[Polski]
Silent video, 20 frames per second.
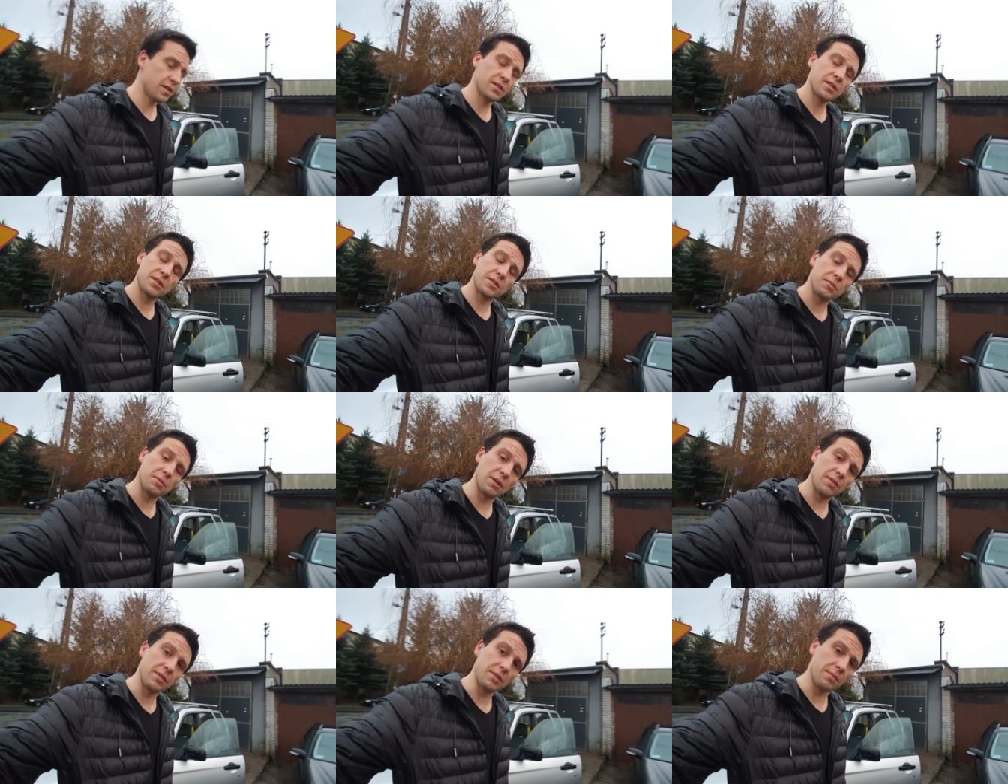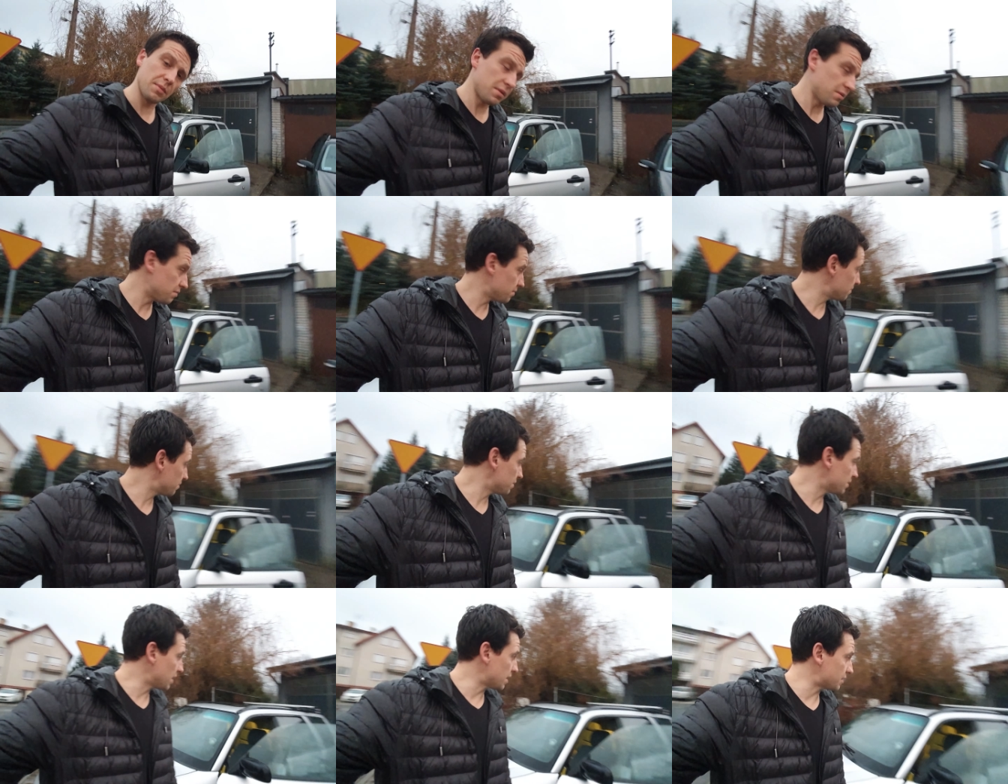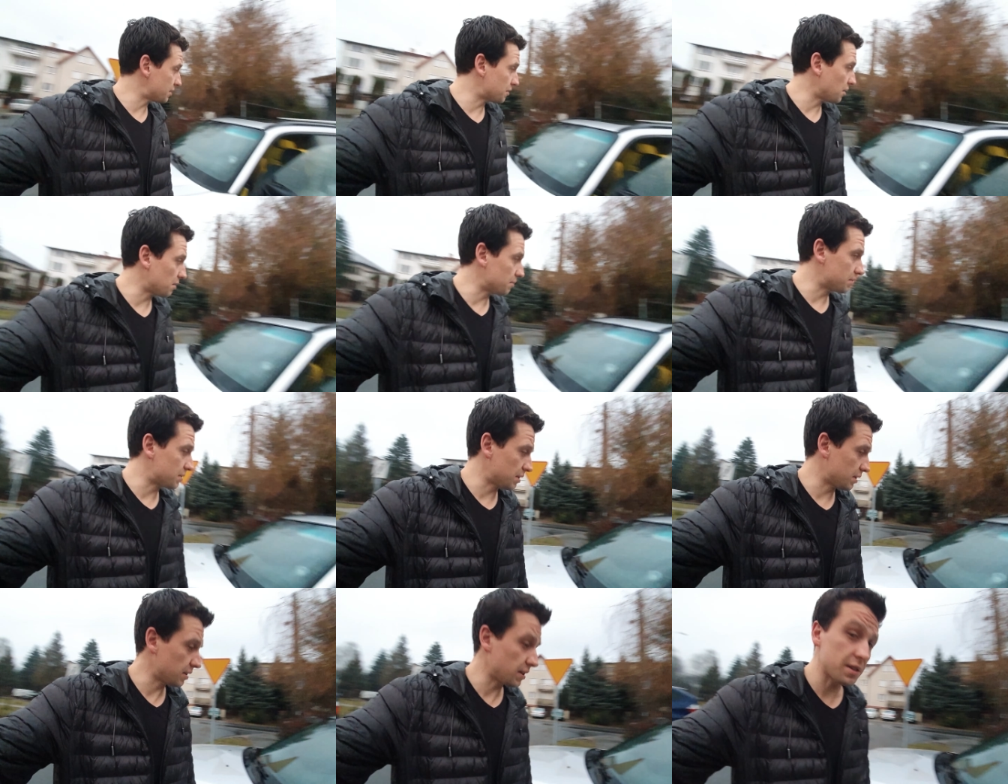Słowem, jest
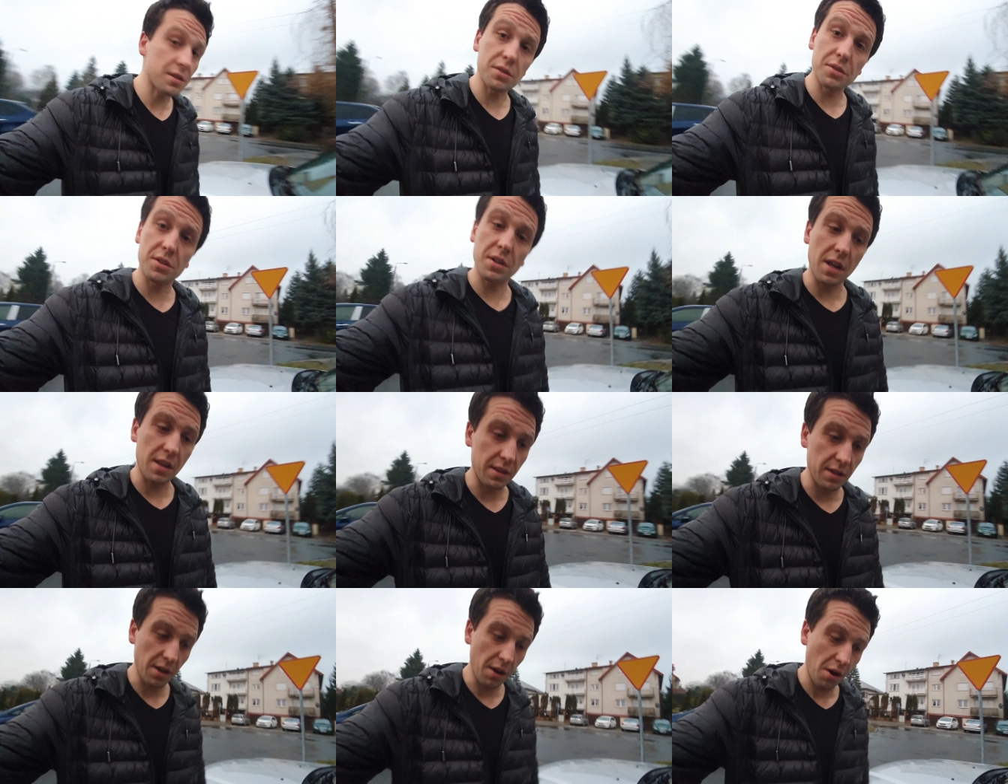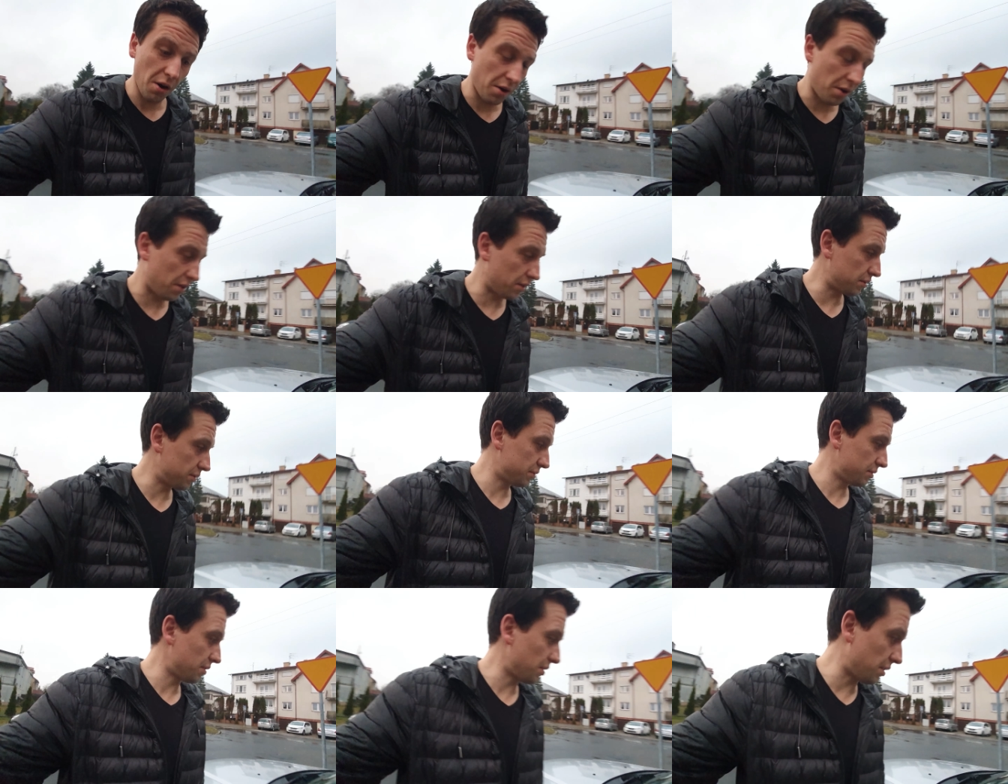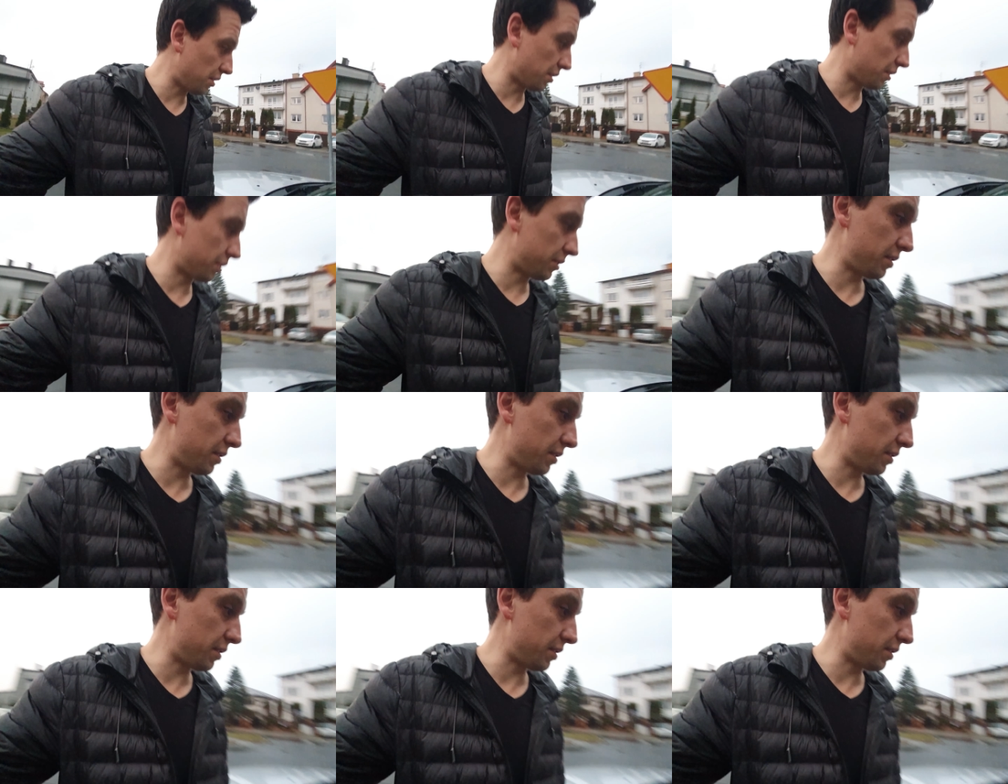dobrze, jest oszczędnie. O, o,